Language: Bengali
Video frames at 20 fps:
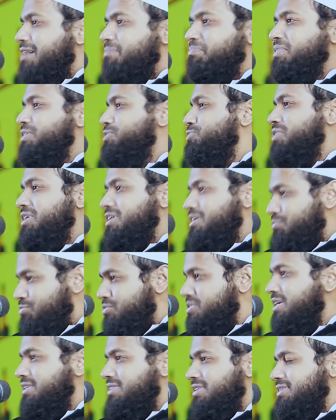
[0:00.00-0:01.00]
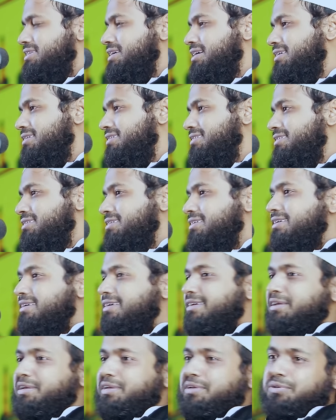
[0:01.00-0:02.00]
আপনি যদি এটা বুঝাইতে চান
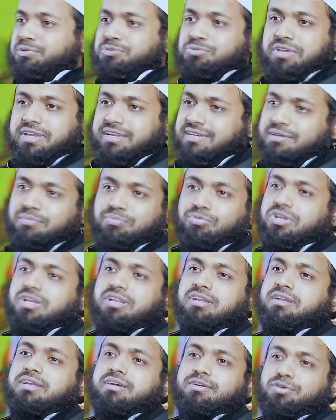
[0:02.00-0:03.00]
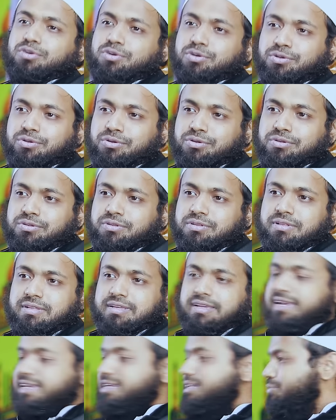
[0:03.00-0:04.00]
তো এটা বইলেন না কখনো
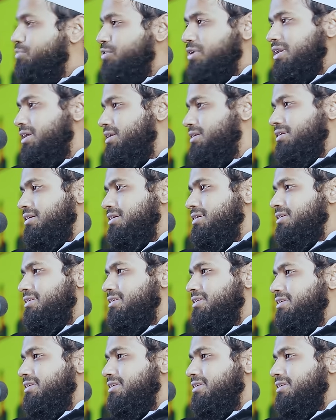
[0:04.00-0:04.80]
এটা বইলেন না